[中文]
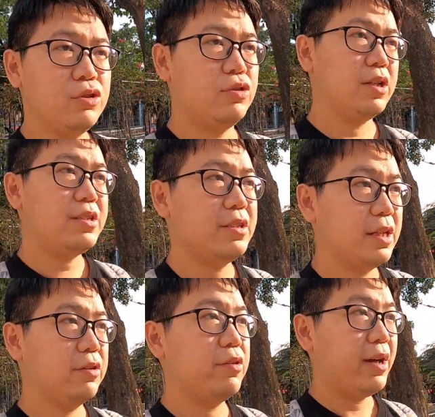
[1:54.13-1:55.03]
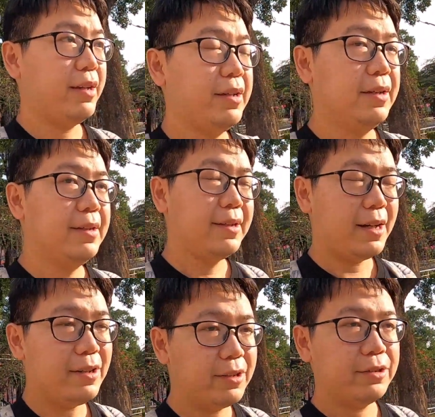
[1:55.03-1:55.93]
爵士音乐，
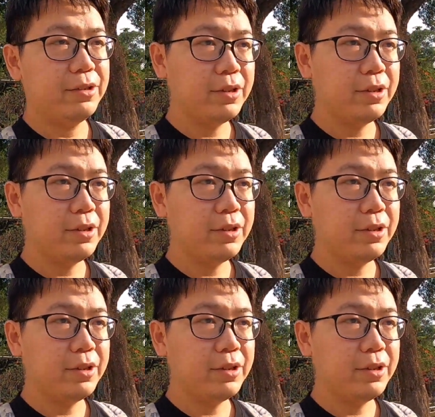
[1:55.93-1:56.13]
然后。